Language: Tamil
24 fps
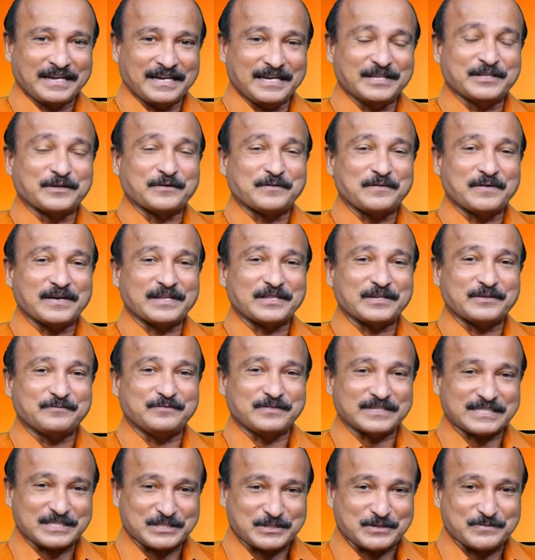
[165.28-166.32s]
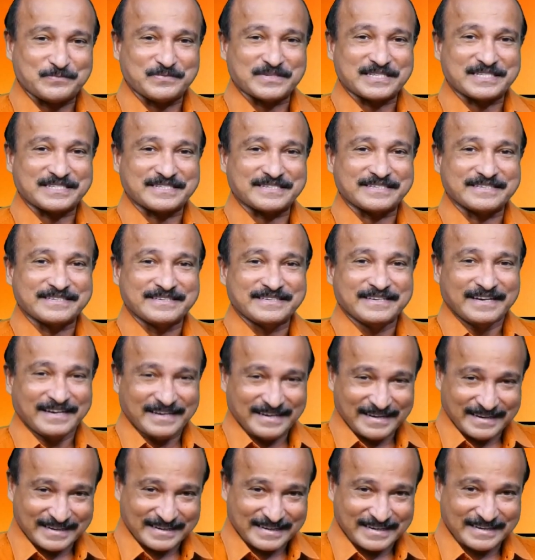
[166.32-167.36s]
அந்த குழந்தைய ஃபஸ்ட்டு ஃபஸ்ட்டு
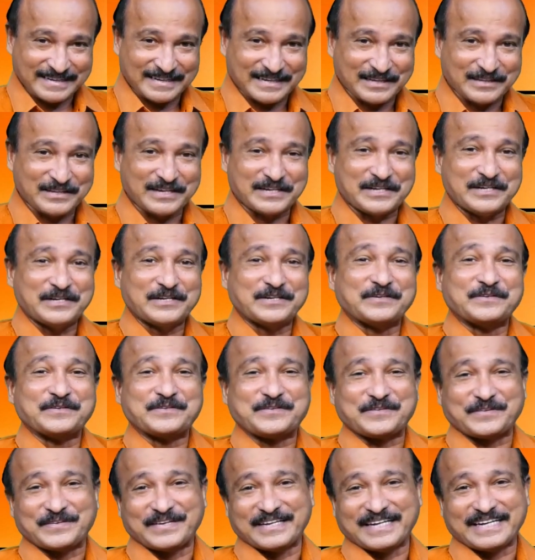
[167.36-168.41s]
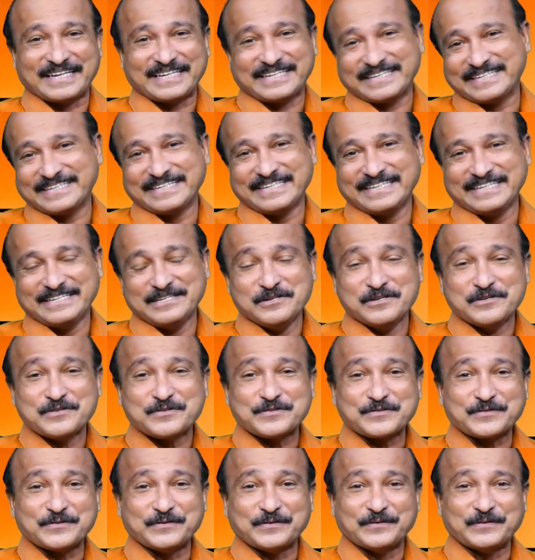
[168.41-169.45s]
என் கையில் தான் எடுக்கணும்னு சொன்னாங்க
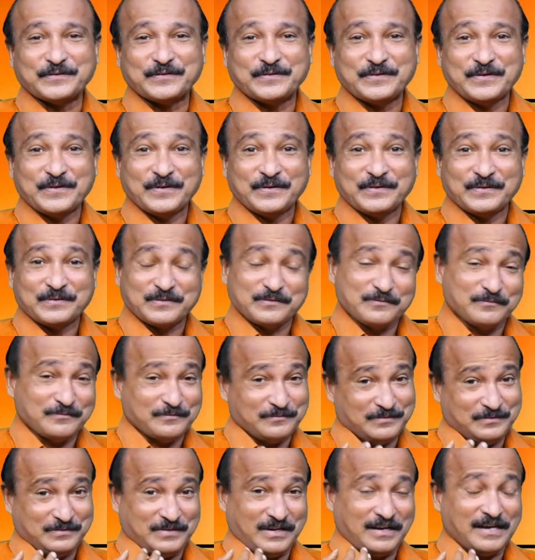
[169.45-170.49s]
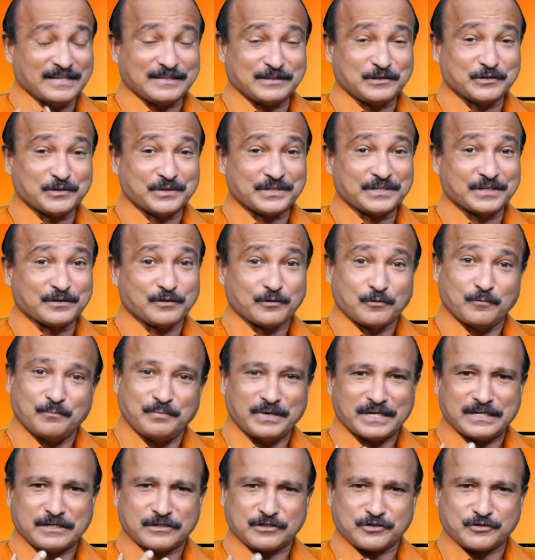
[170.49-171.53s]
ஸோ காத்திருக்கிறது ரொம்ப
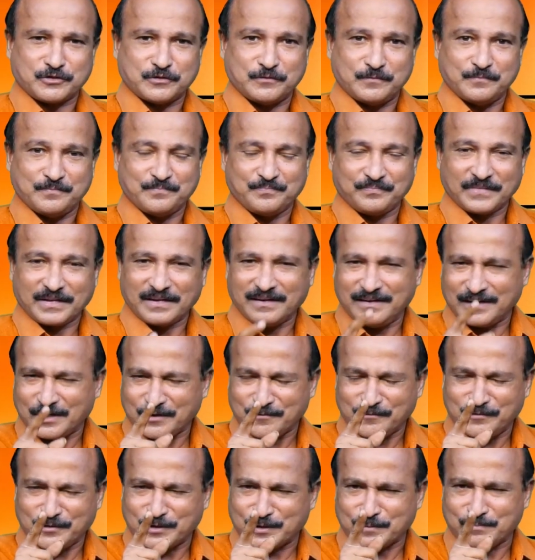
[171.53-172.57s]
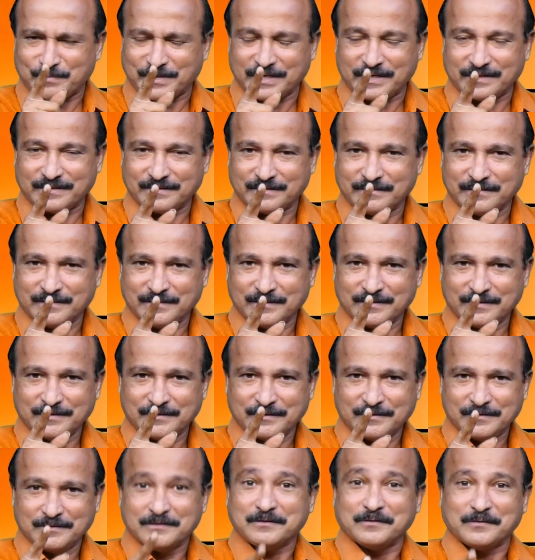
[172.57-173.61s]
கஷ்டம் ஆனால் விரும்பினது
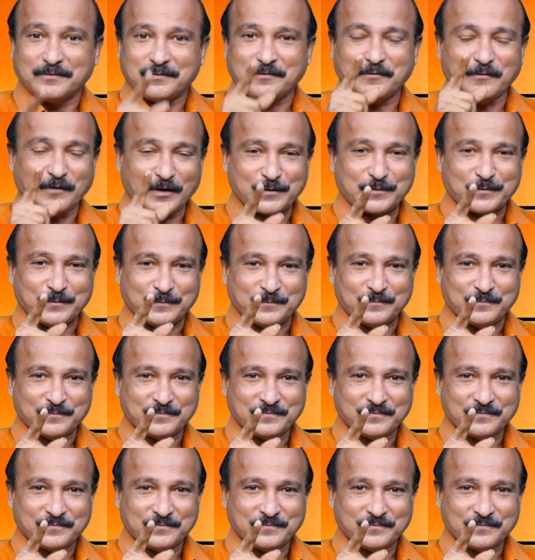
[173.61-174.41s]
வரும்